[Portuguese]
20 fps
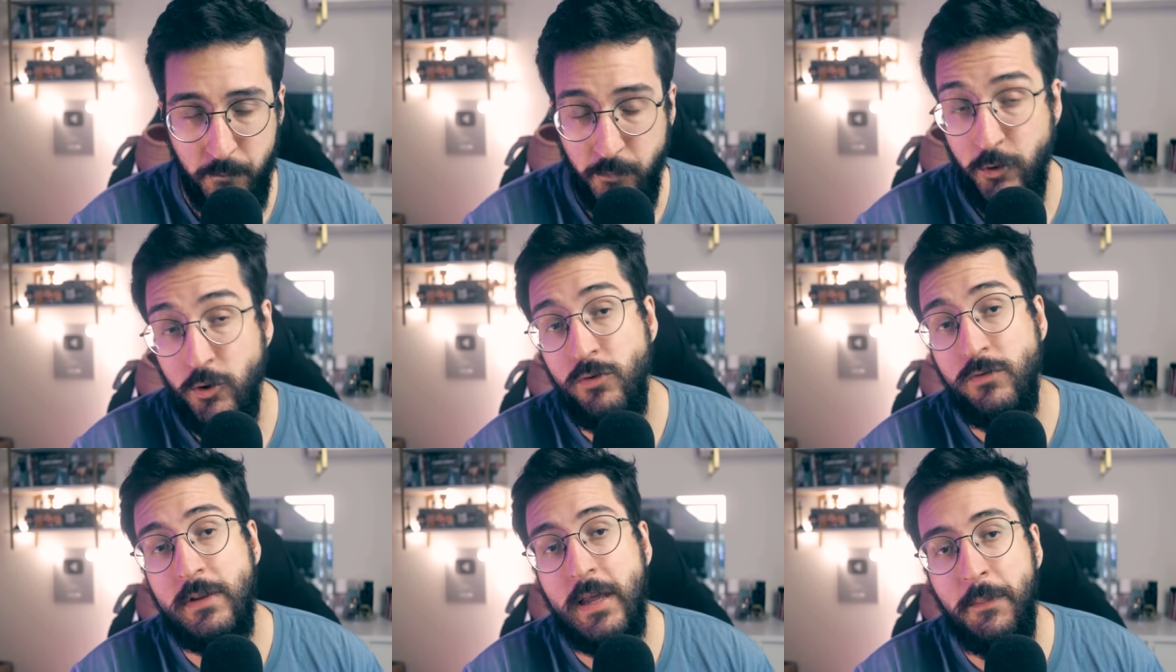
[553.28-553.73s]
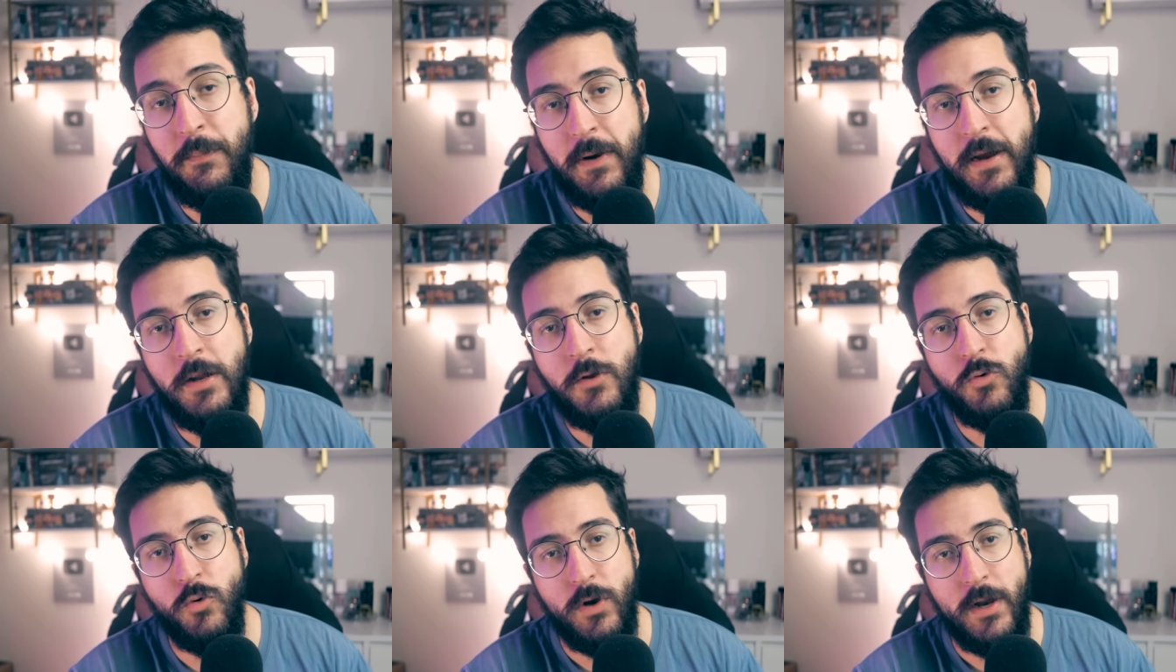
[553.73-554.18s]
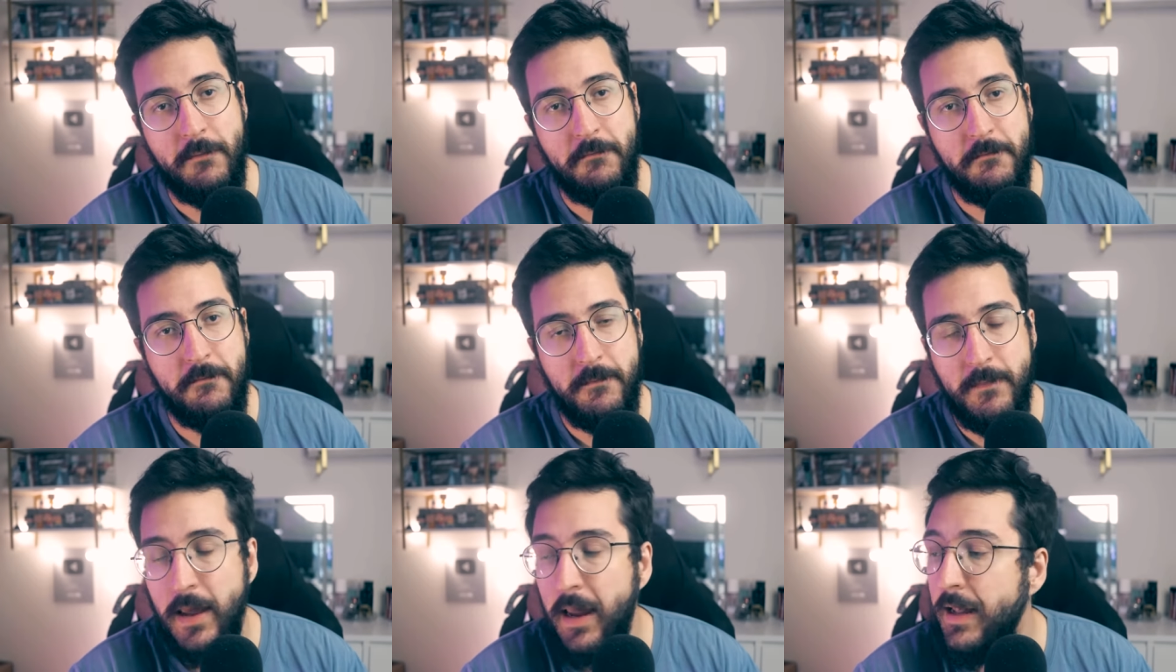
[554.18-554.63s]
do tempo que ele dura
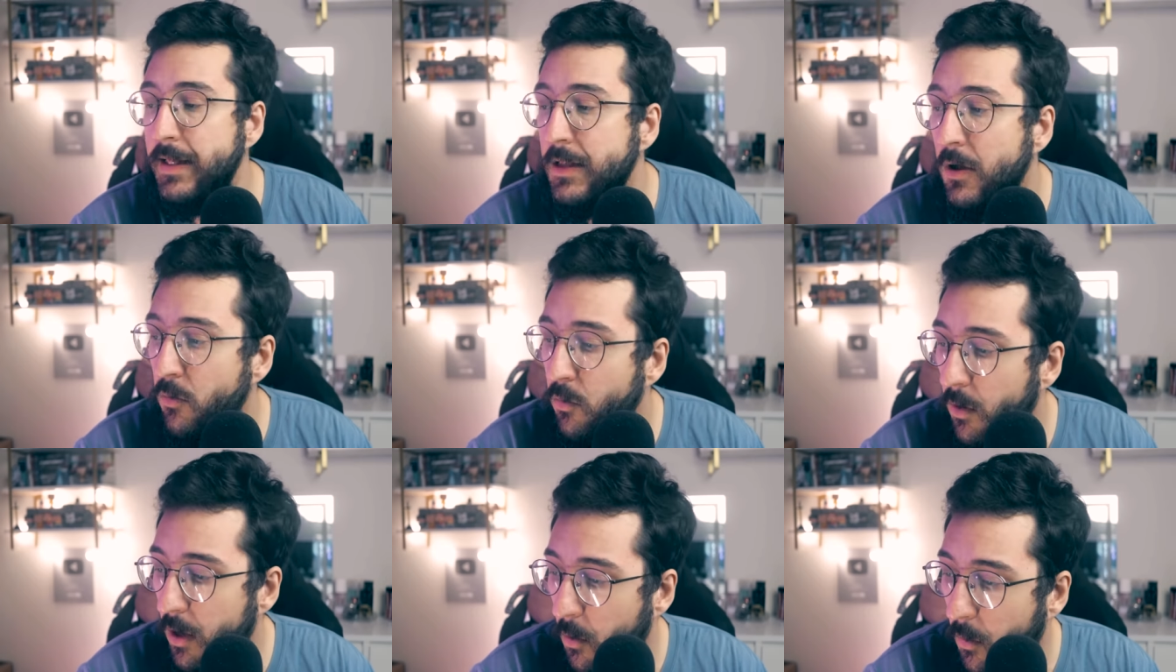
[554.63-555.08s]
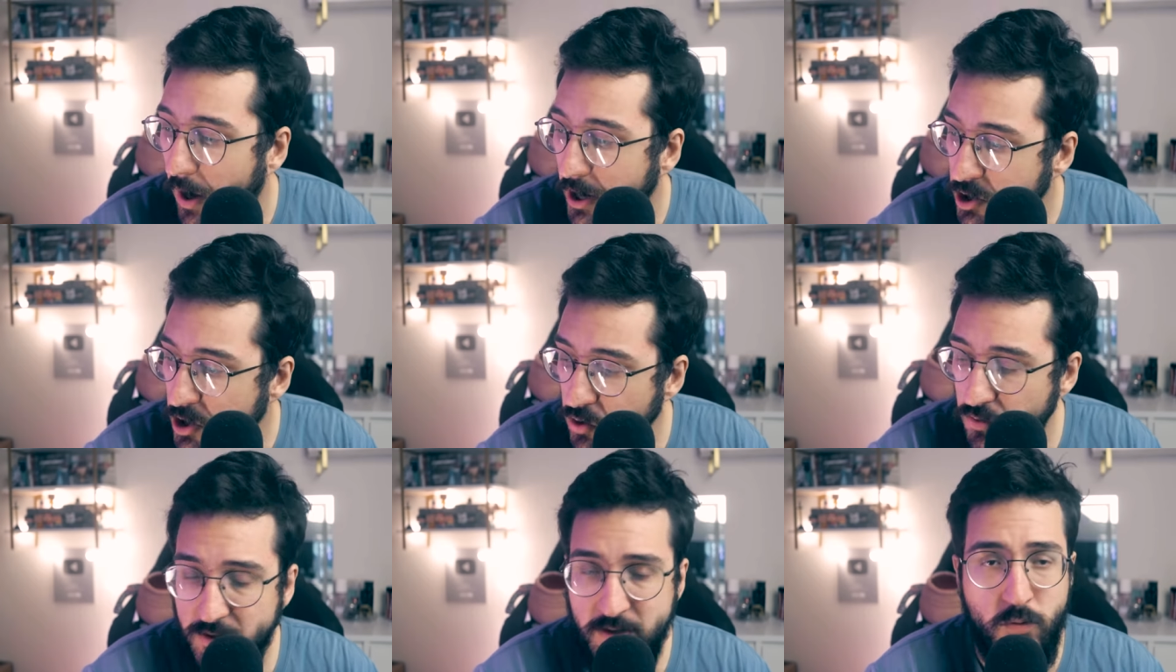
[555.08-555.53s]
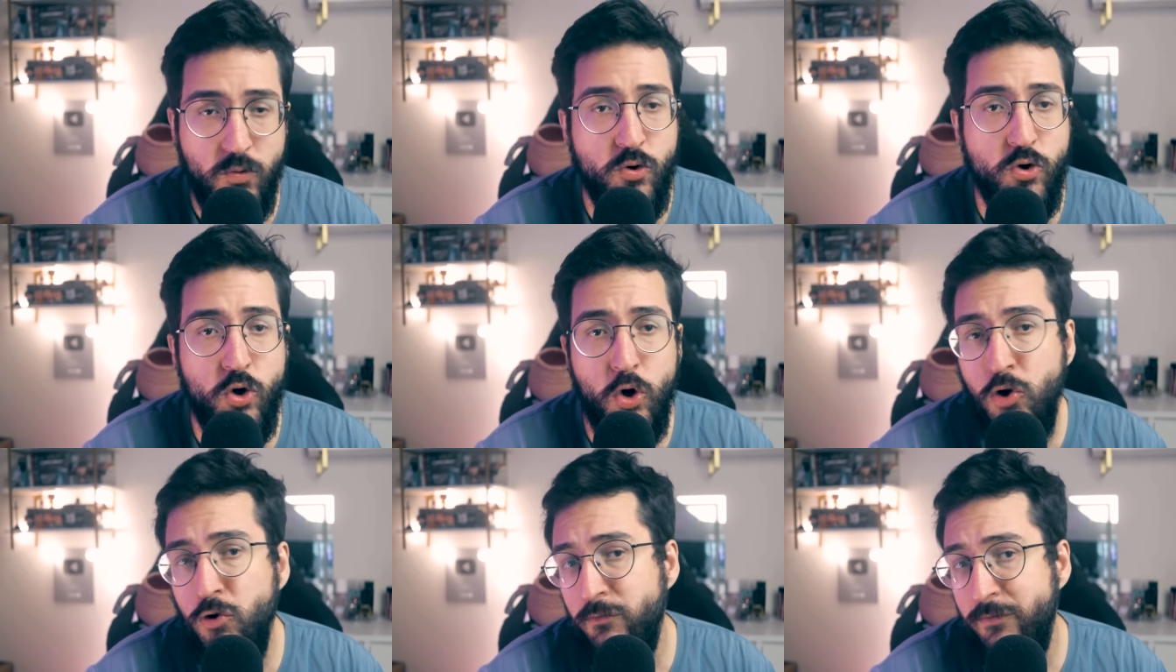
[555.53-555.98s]
né? Então eu acho que o segundo
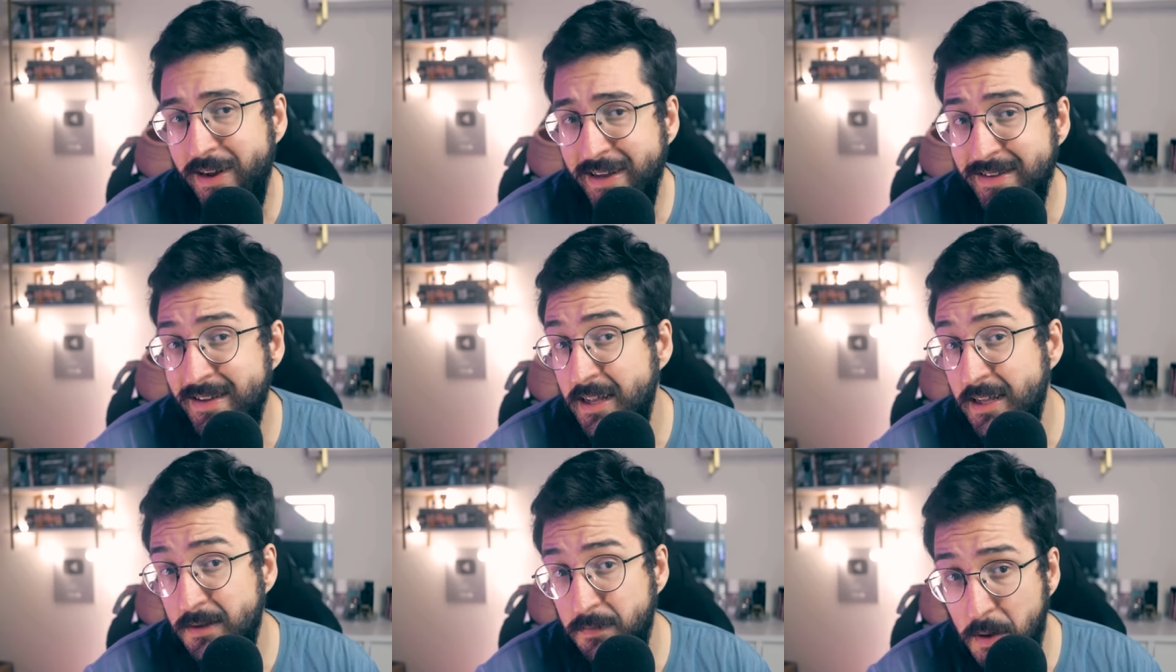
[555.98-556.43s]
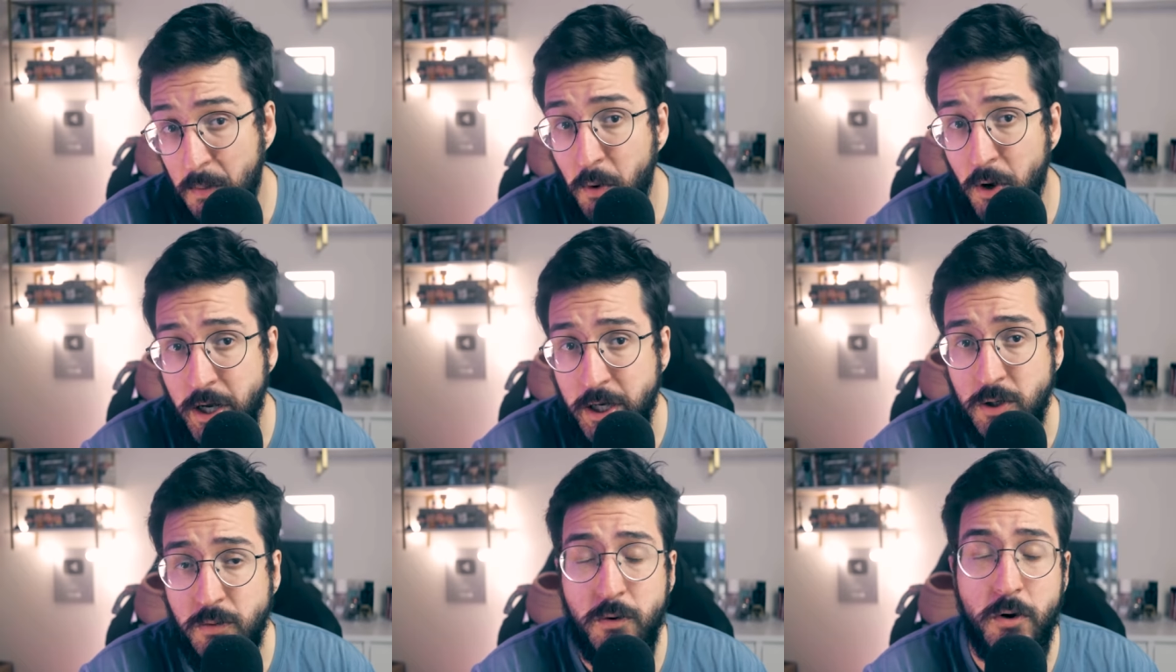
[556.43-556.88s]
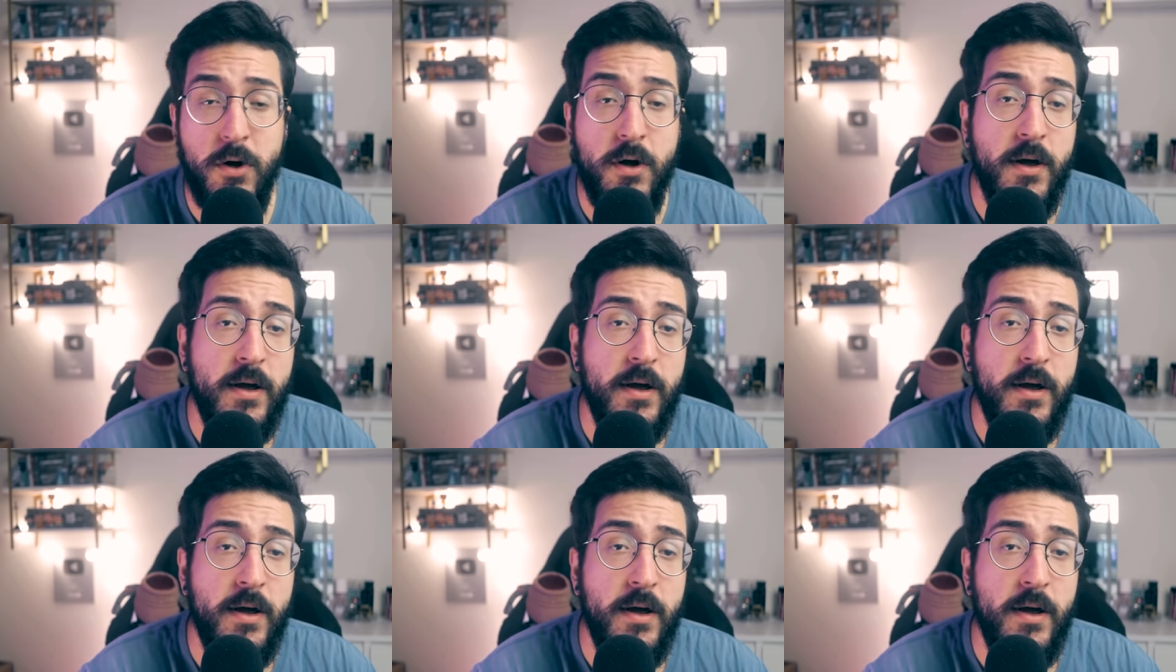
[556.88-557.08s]
jogo vai ser esse mesmo ritmo.